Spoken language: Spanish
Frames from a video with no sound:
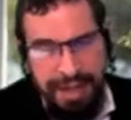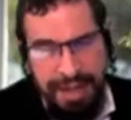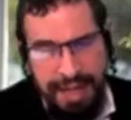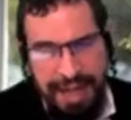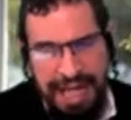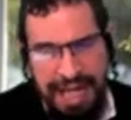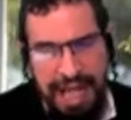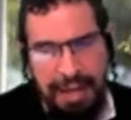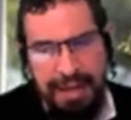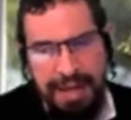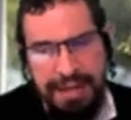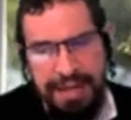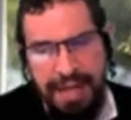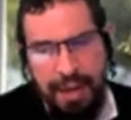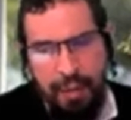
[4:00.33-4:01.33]
en la base
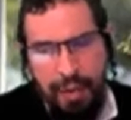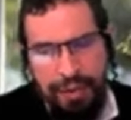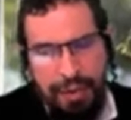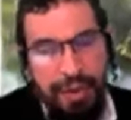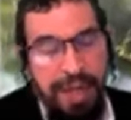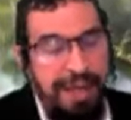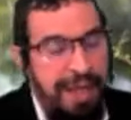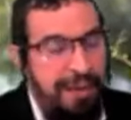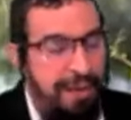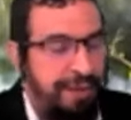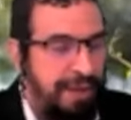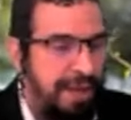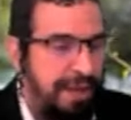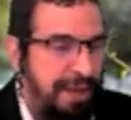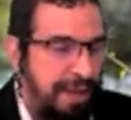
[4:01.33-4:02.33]
a cuánto dinero
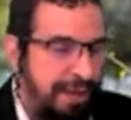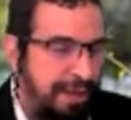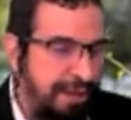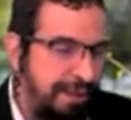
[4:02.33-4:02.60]
tienen